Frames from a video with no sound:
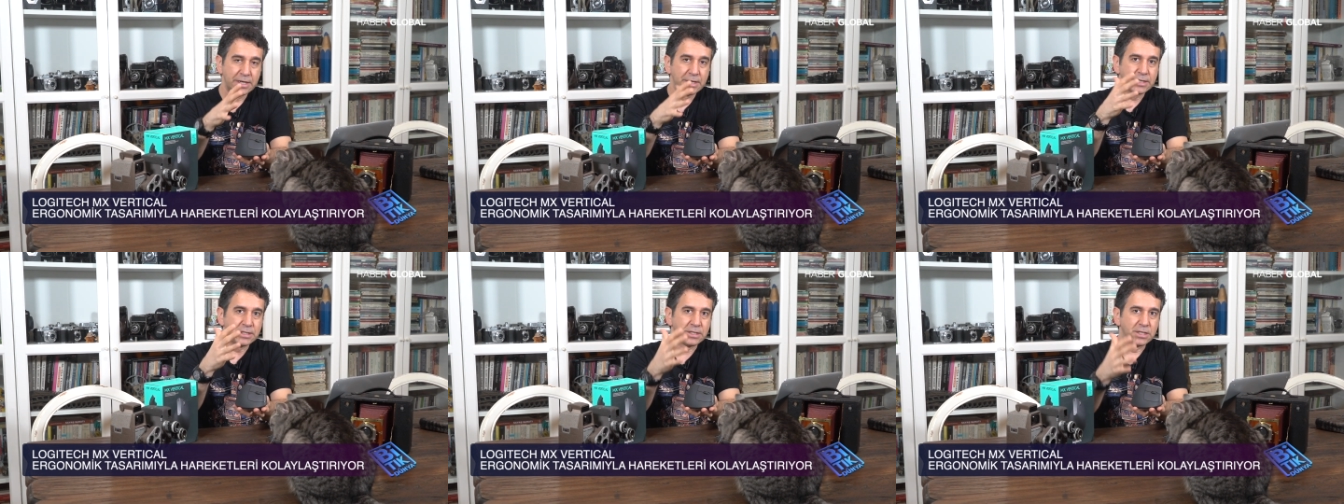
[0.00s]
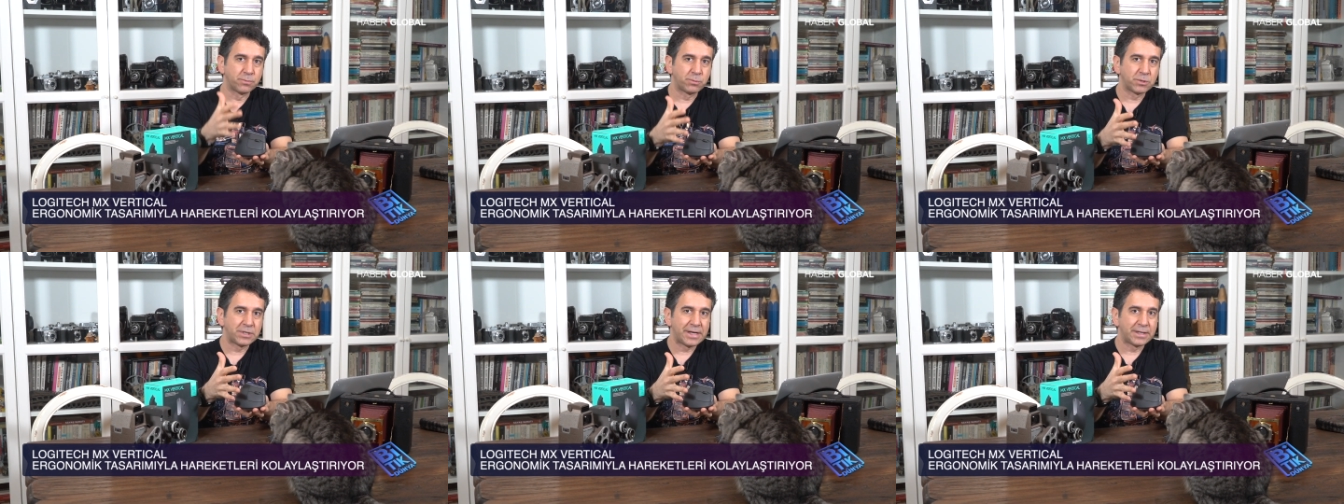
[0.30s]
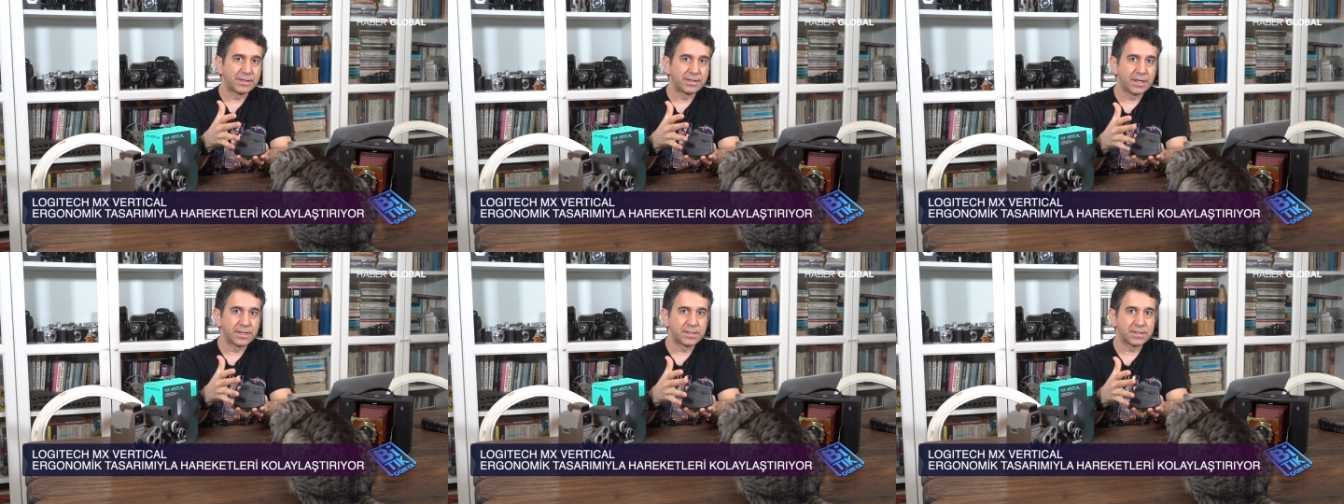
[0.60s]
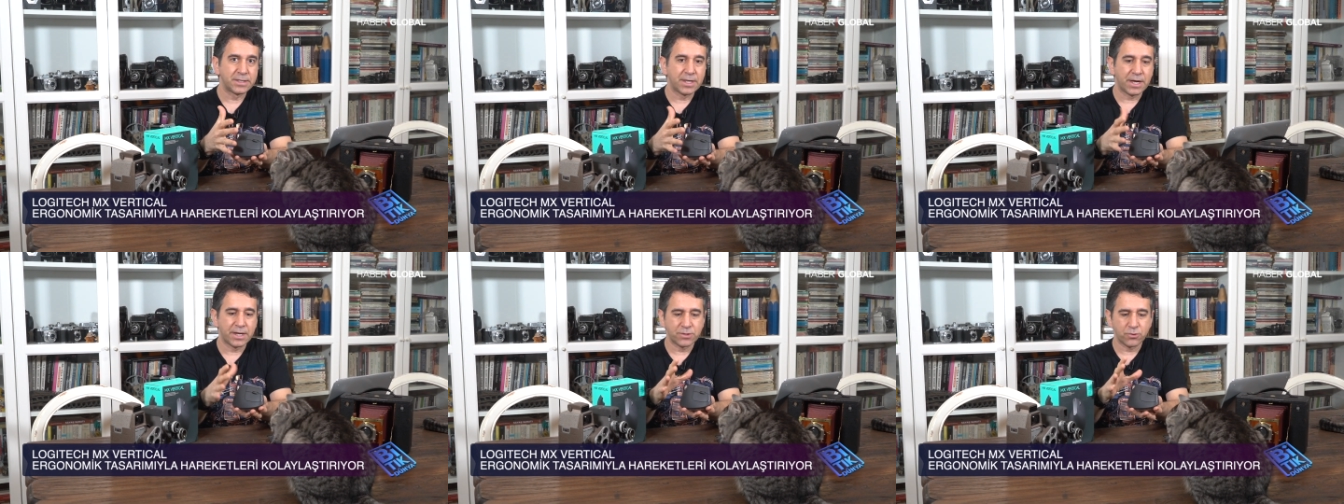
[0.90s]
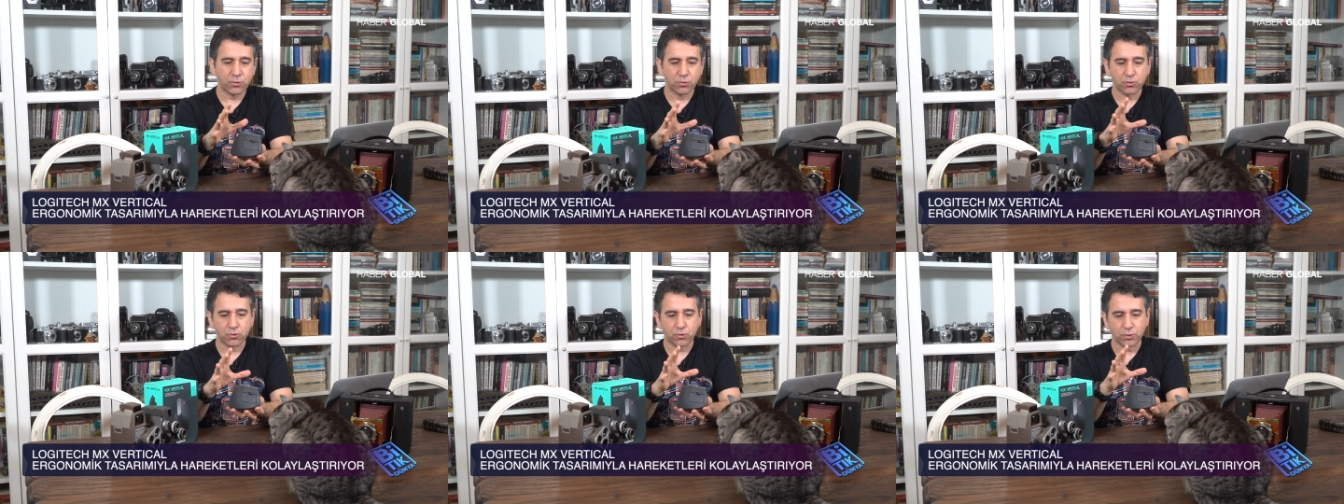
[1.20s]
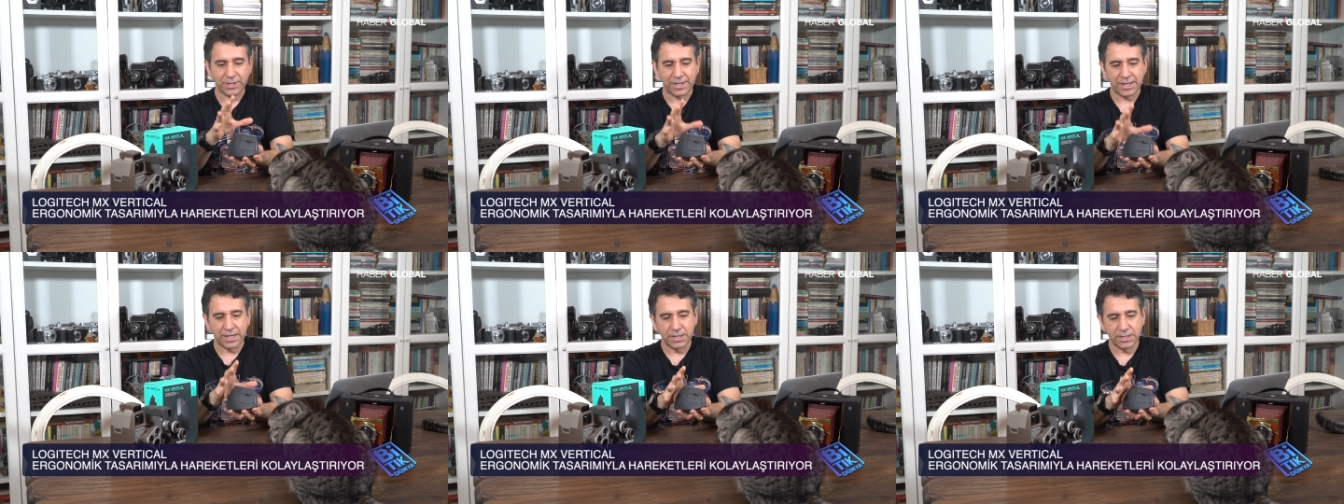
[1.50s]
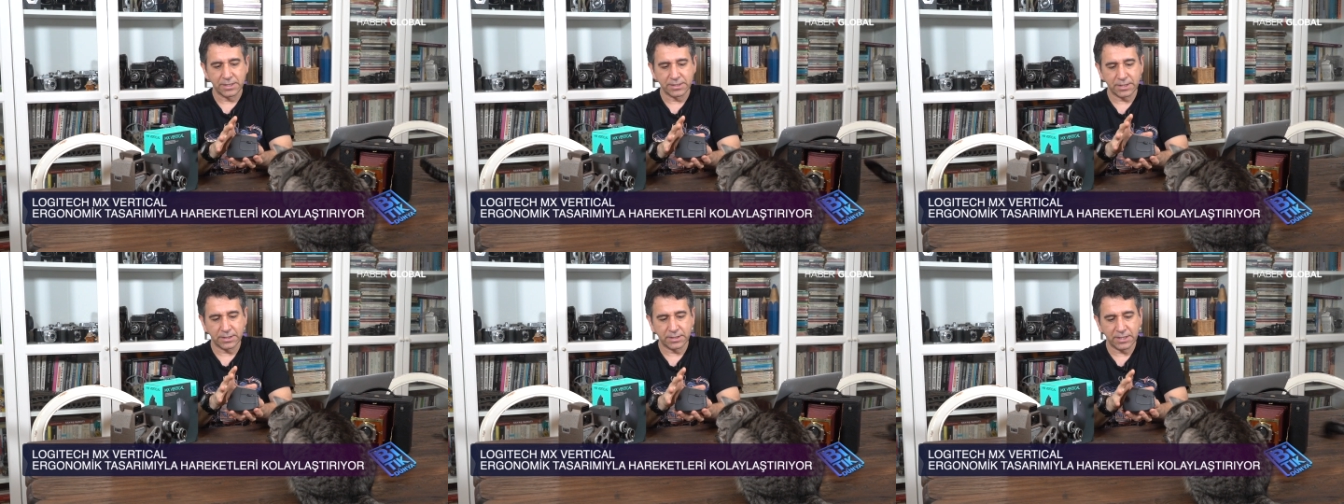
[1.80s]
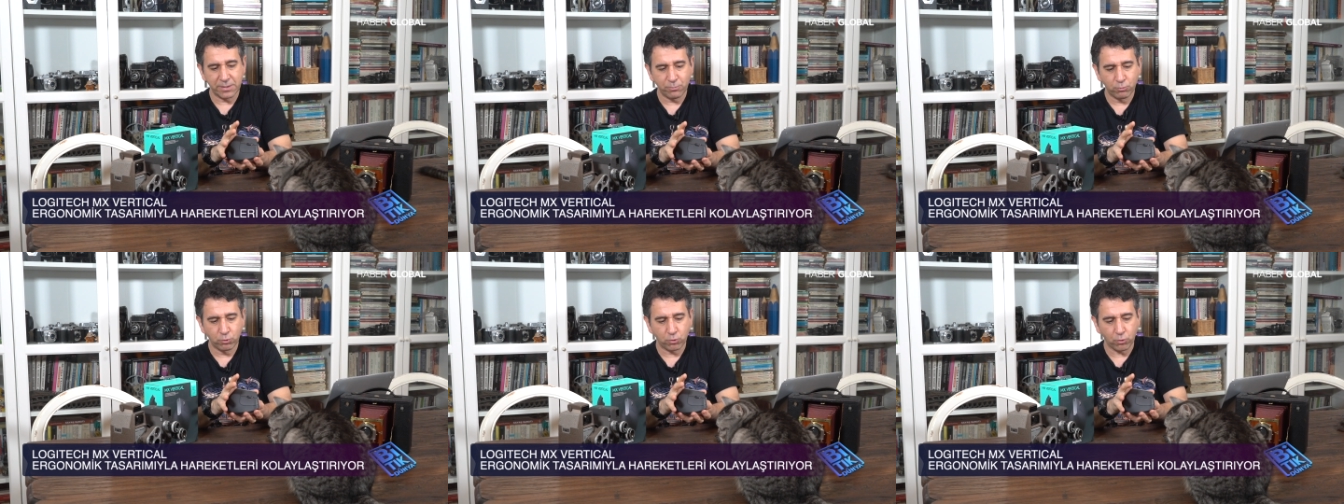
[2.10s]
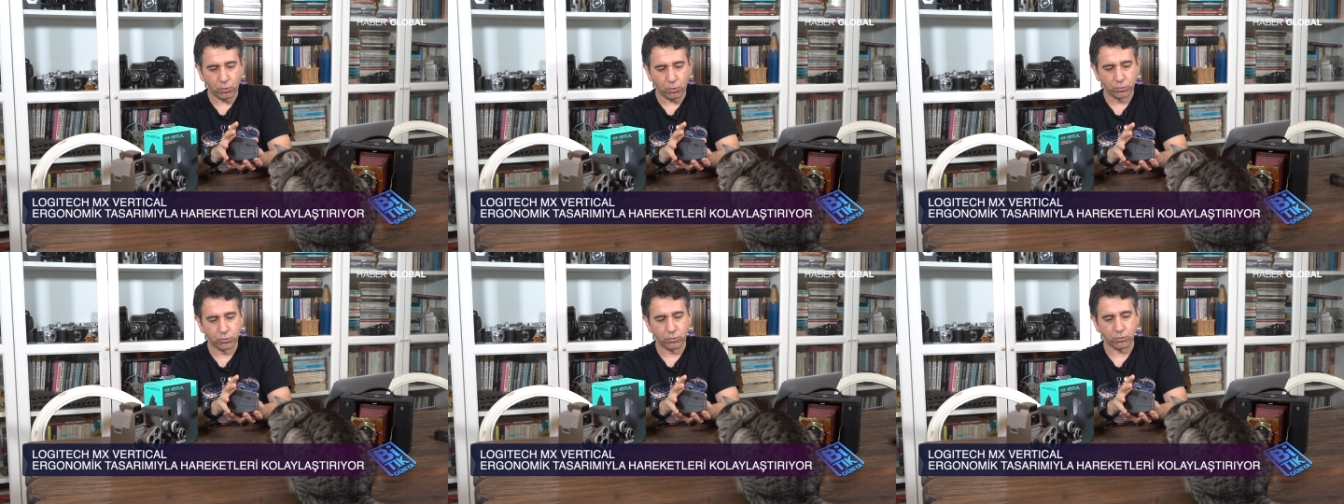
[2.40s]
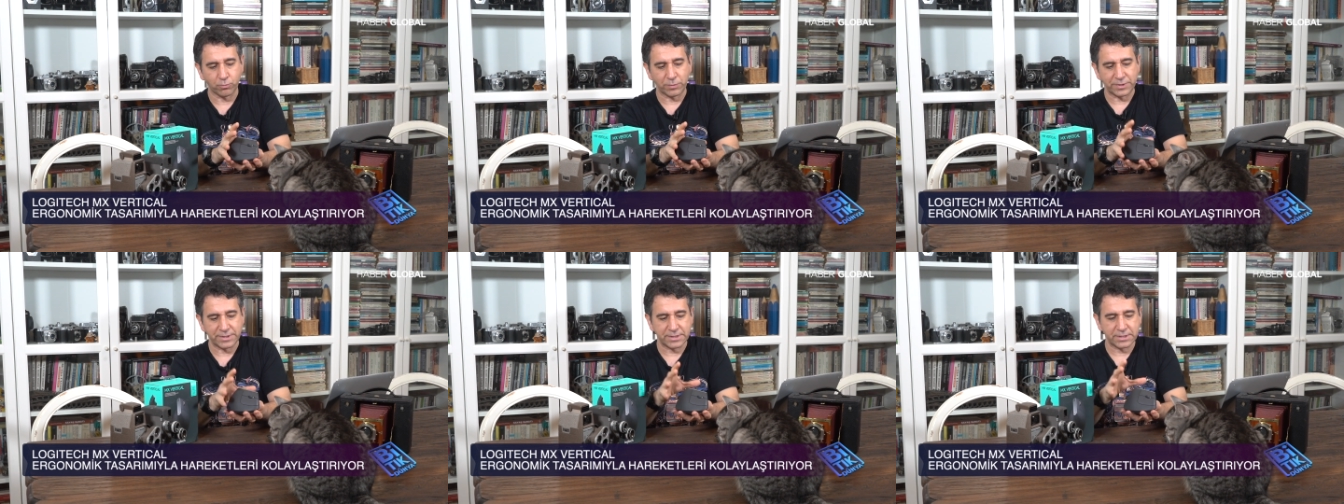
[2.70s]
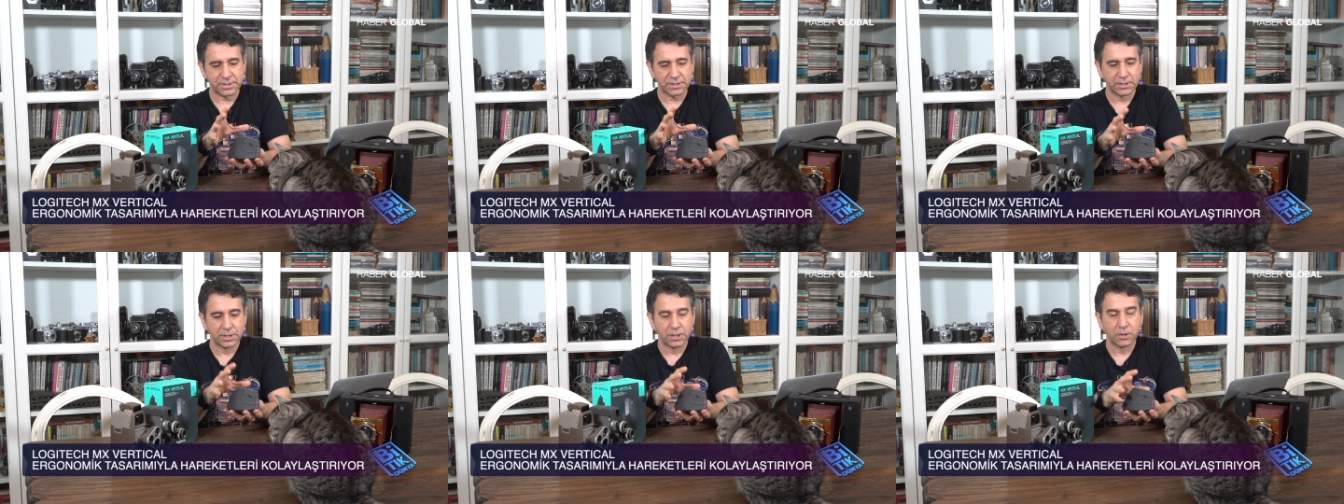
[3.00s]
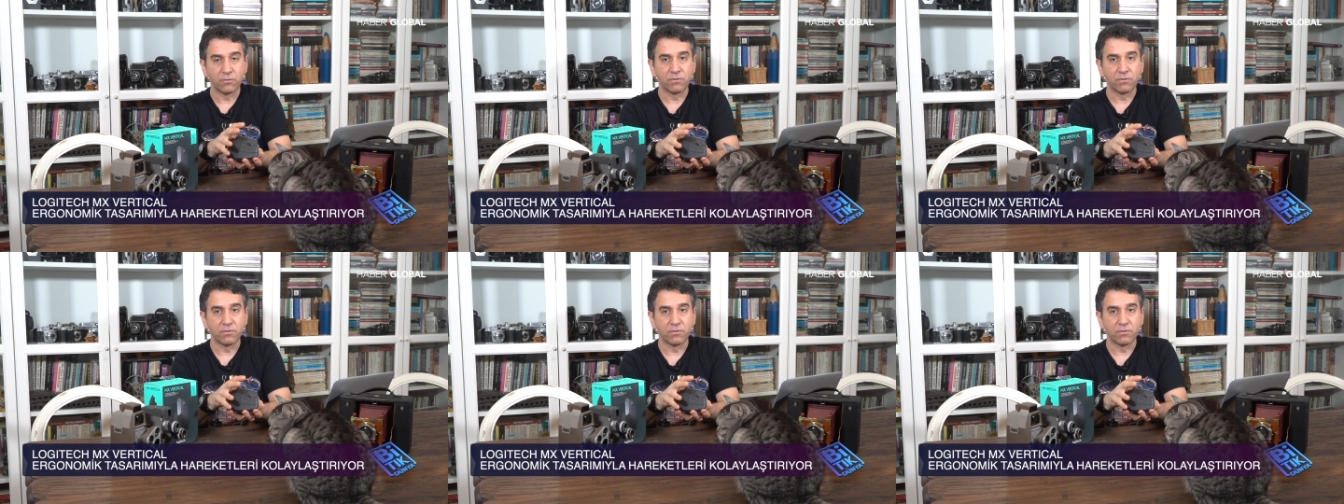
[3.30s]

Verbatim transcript: Yapılan testler sonucu elinize tam oturması